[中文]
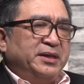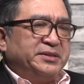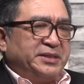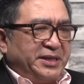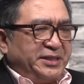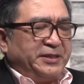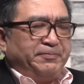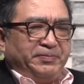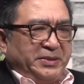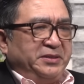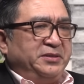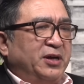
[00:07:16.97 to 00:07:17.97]
采取
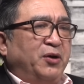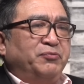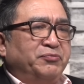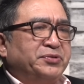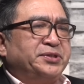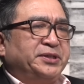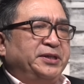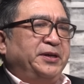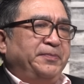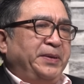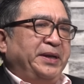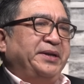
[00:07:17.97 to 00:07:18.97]
比较务实
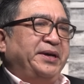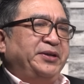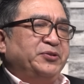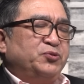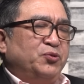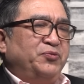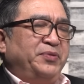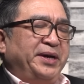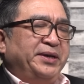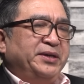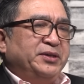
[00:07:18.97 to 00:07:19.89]
和平衡的做法，